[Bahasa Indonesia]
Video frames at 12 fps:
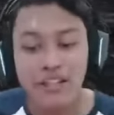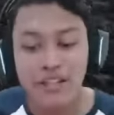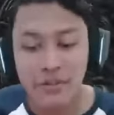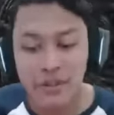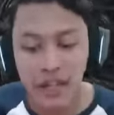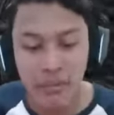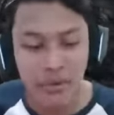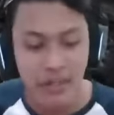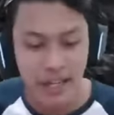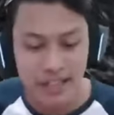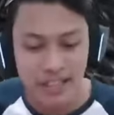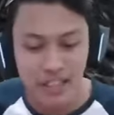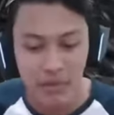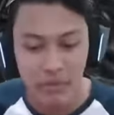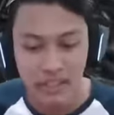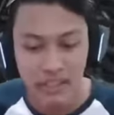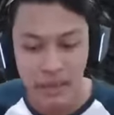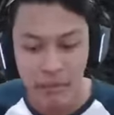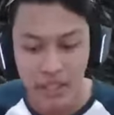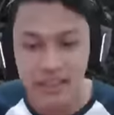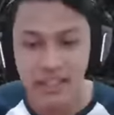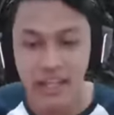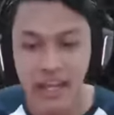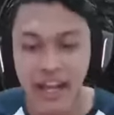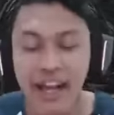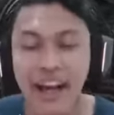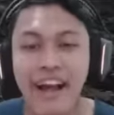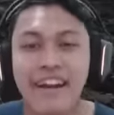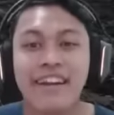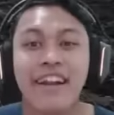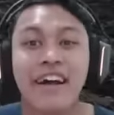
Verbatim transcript: sudah berhasil mendapatkan